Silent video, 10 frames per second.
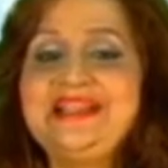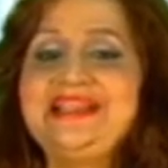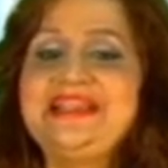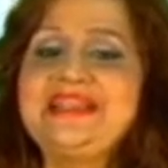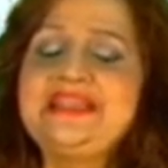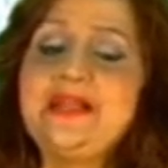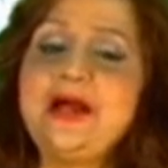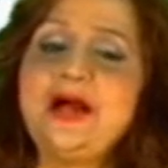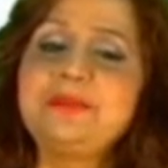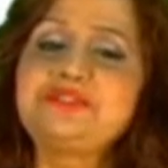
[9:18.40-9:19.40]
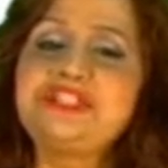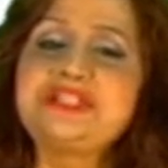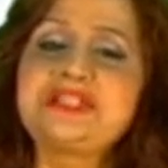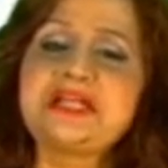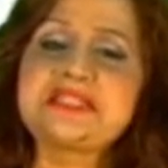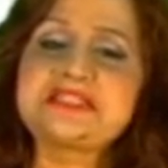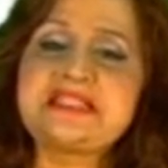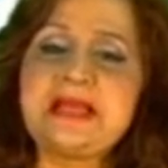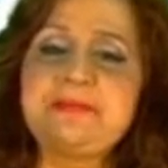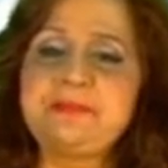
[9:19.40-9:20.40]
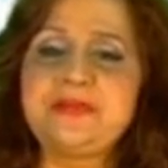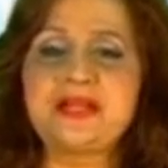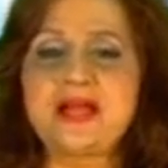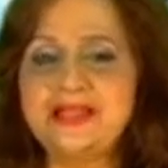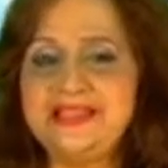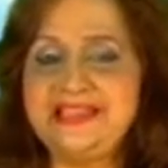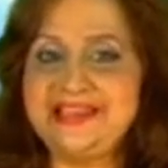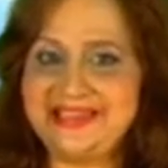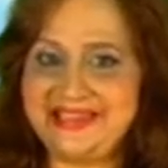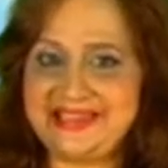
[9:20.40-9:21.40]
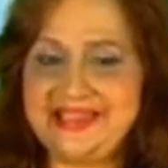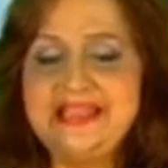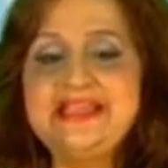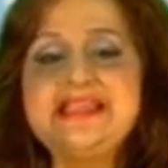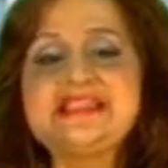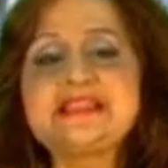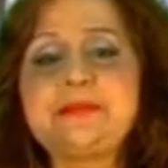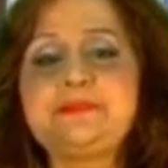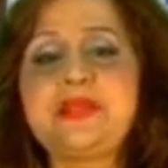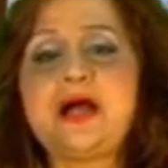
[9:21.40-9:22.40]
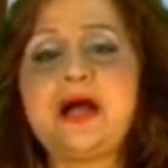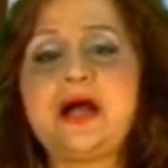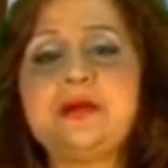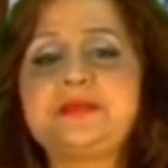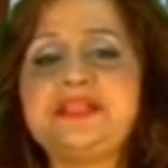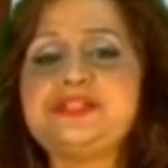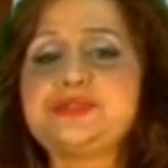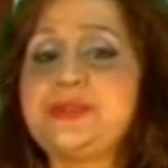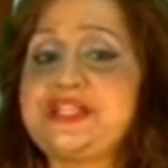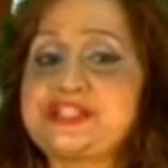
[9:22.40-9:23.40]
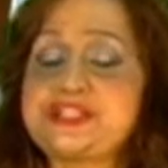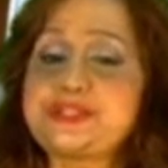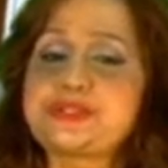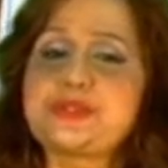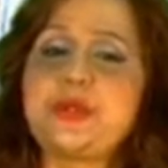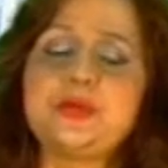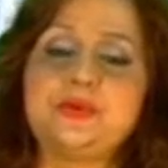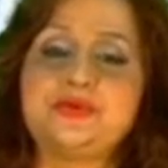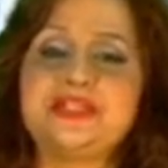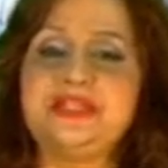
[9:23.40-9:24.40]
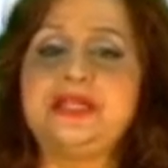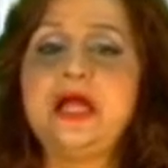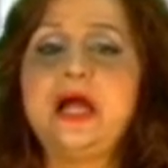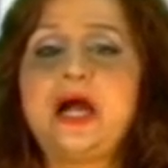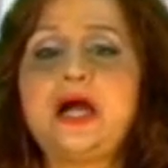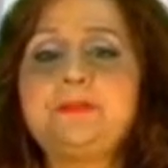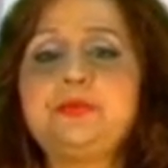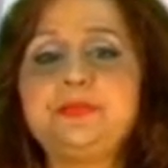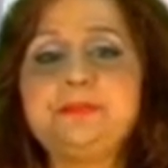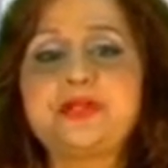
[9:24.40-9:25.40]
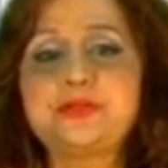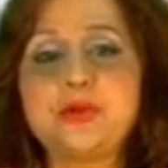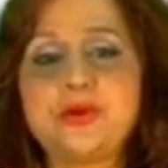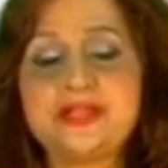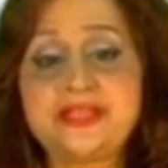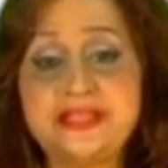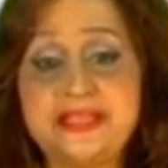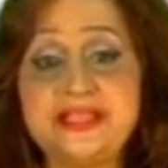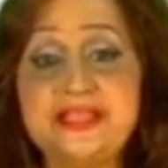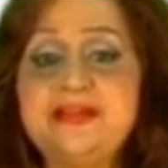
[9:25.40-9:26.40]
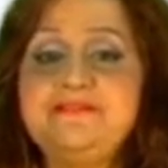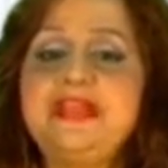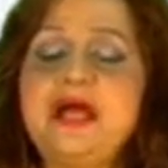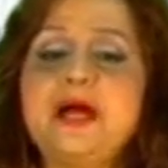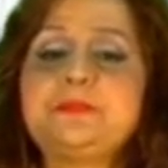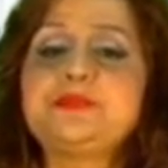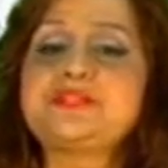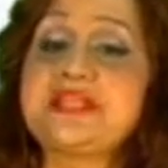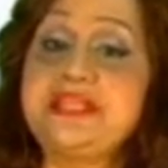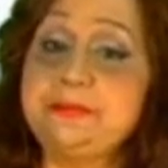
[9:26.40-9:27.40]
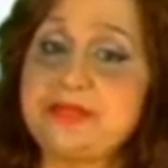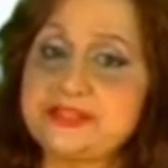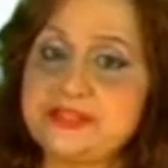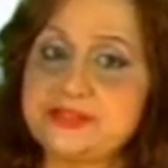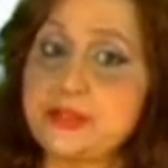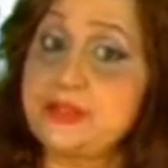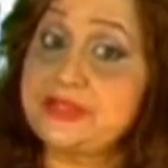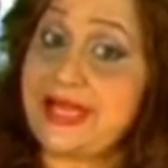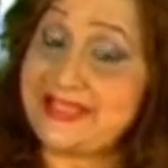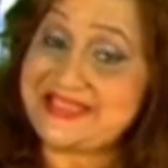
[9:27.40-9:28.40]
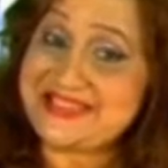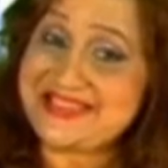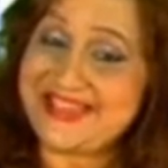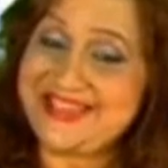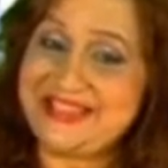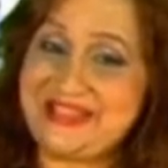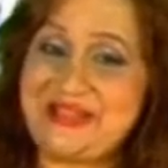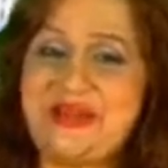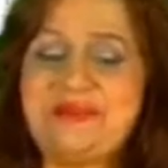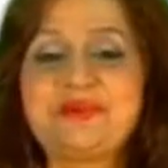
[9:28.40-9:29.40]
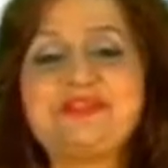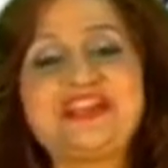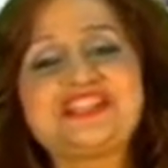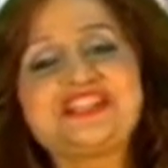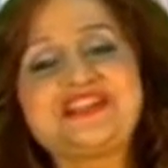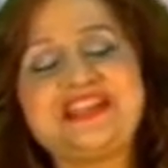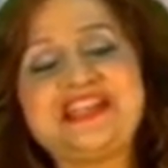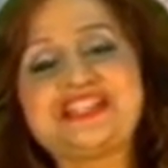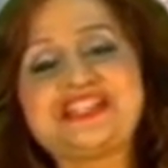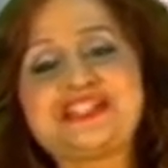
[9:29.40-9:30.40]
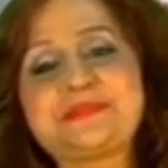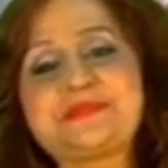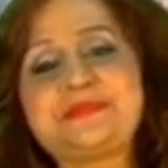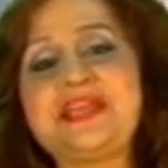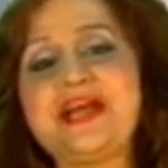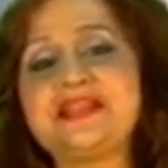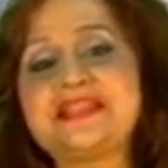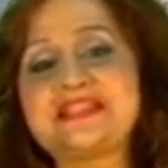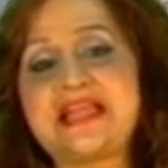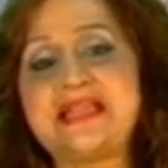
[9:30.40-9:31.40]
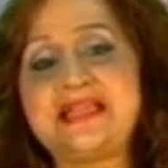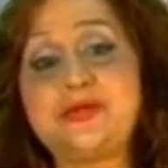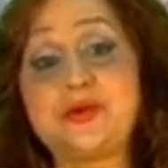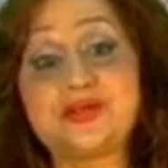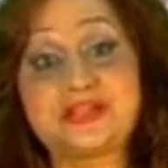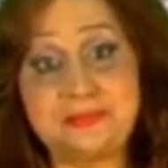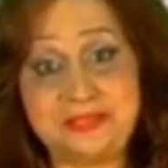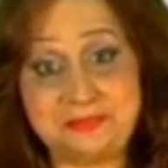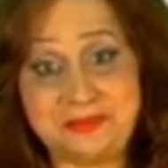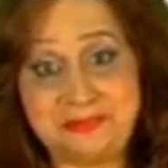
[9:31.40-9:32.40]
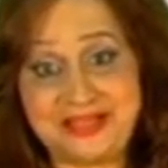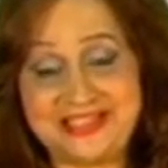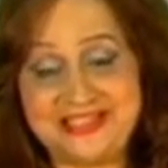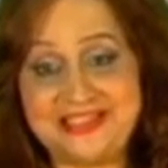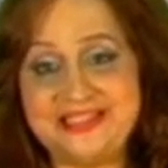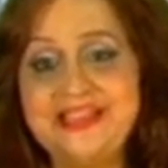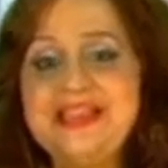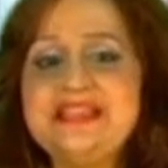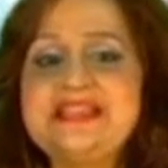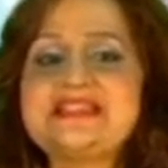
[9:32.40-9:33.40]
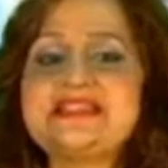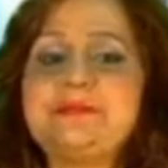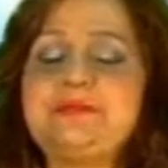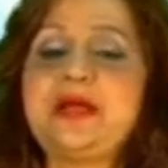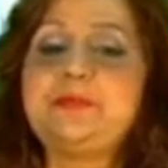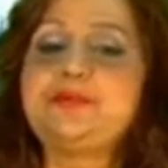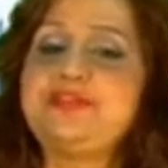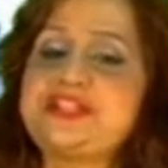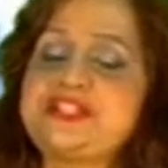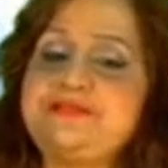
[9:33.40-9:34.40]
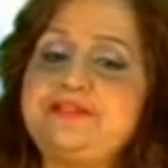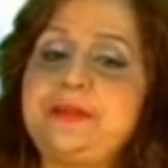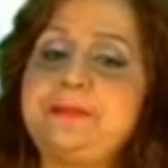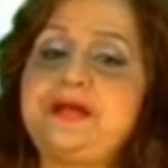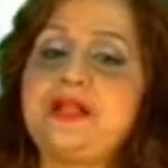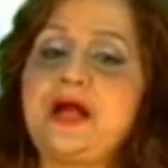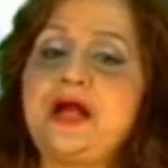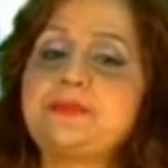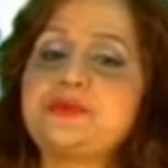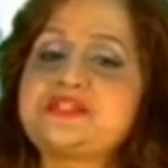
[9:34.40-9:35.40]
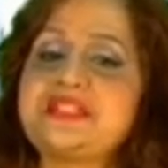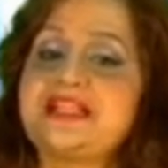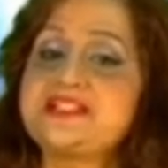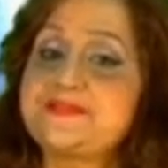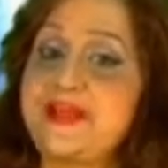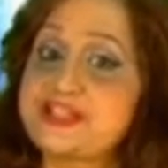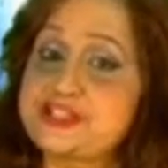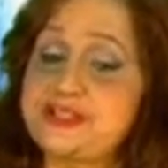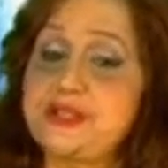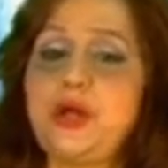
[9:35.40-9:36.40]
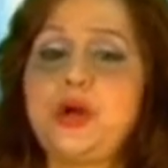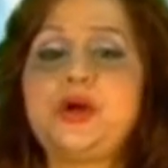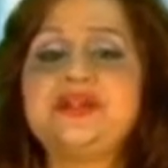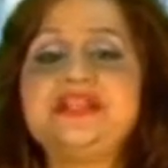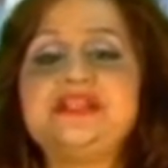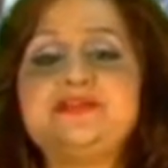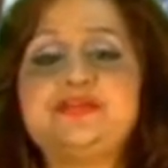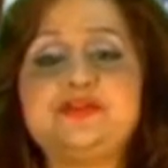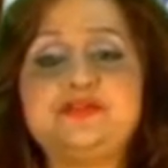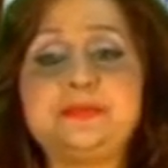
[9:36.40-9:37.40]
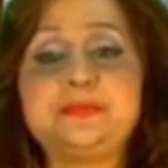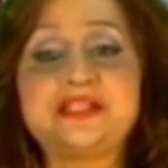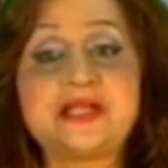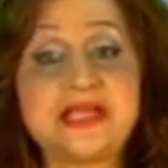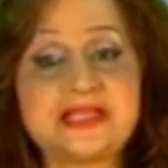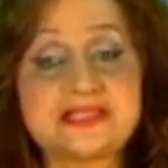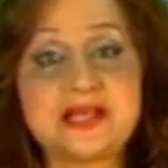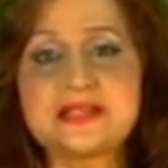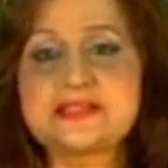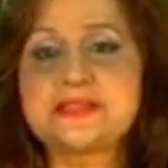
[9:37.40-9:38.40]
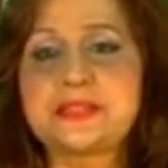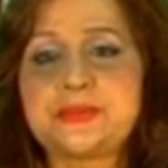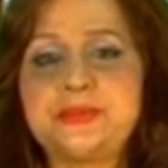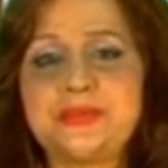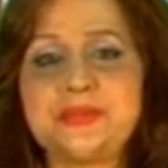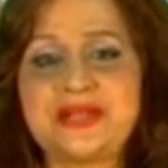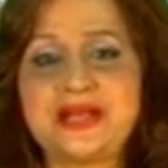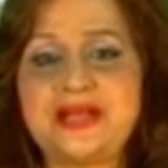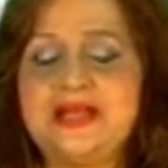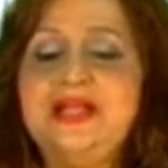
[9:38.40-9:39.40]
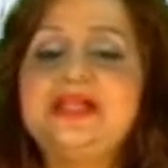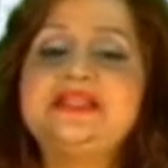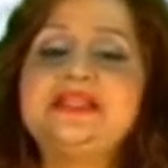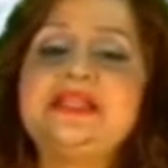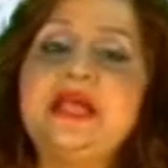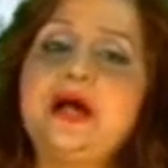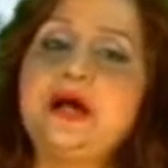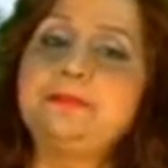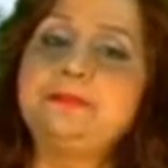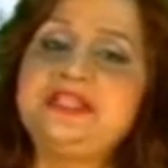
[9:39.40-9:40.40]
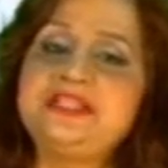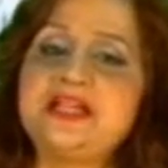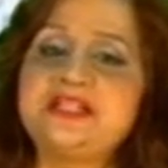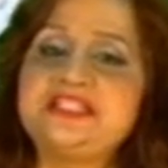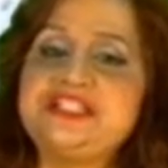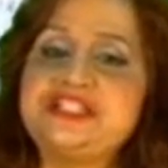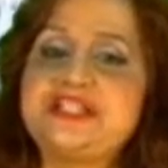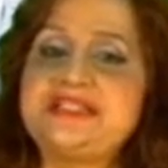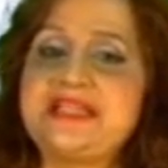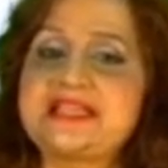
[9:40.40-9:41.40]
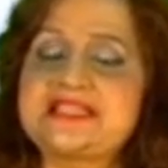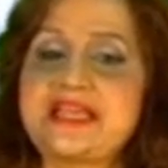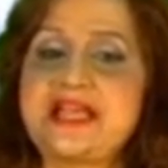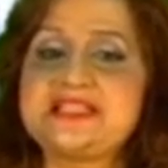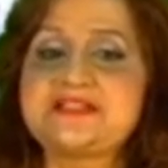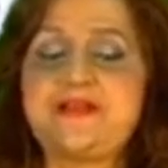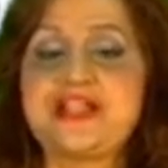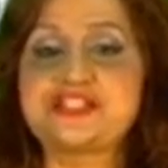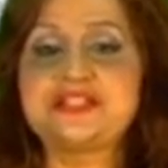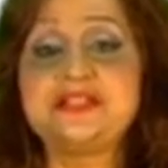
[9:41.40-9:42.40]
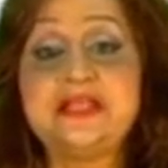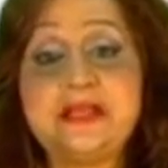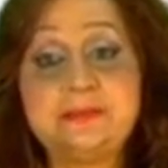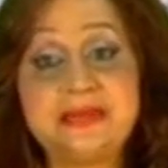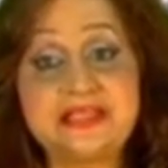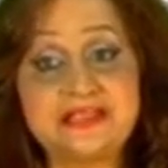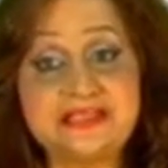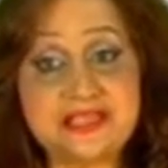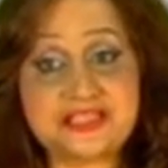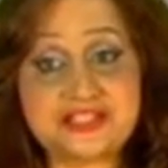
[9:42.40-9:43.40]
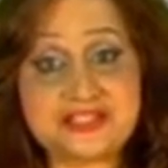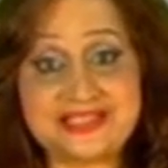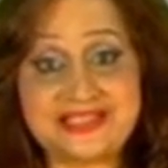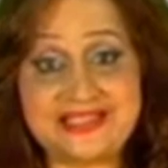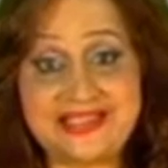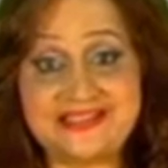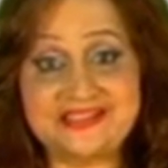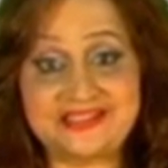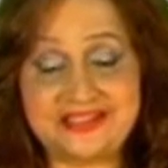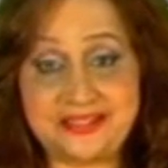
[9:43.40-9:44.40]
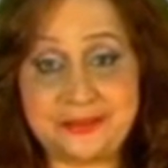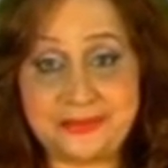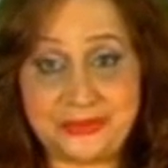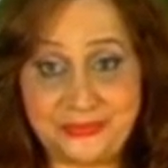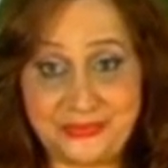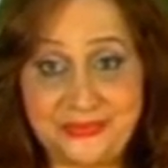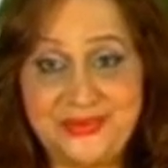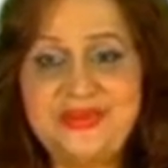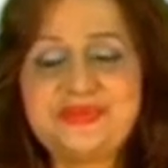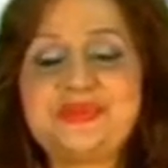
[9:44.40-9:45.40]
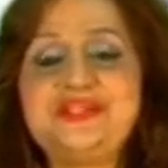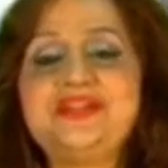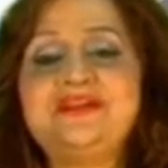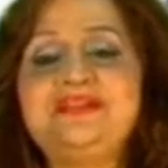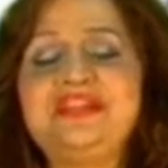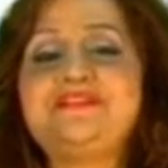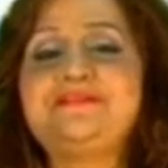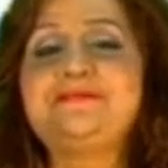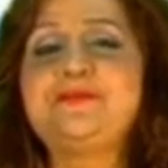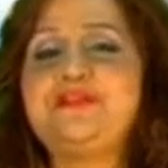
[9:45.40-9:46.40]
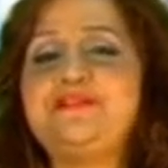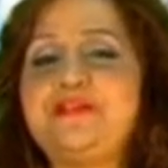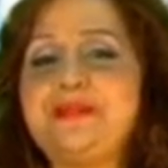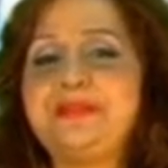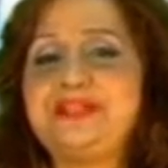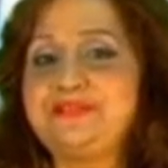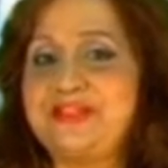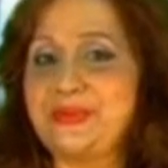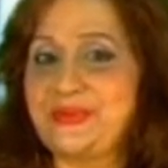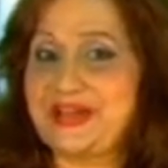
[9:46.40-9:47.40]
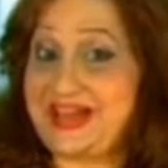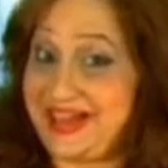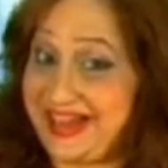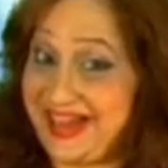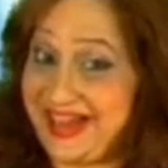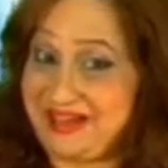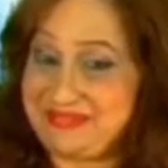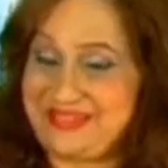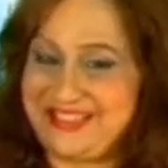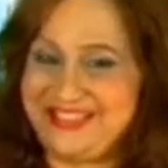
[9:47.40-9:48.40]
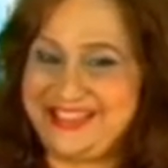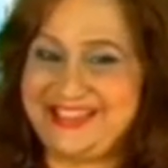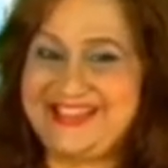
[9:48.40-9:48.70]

लेकिन आप जीत का स्टैंप लगा ही लेंगे इस सप्ताह आपकी इंटुएशन स्ट्रांग होंगी आप उन पर गौर करें वे आपको सही मदद और गाइडेंस देंगी प्रोफेशनल रिलेशनशिप्स में अंडरस्टैंडिंग और कमिटमेंट बढ़ेगी इस सप्ताह प्रोफेशनल फ्रंट पर आपको सेटिस्फैक्शन और इनर फुलफिलमेंट का एहसास ज़रूर होगा यदि आप मीडिया टीचिंग टेक्सटाइल्स फैशन मेटल इंडस्ट्री से कनेक्टेड करियर में हो तो यह वीक फुलफिलमेंट वीक होगा आपके लिए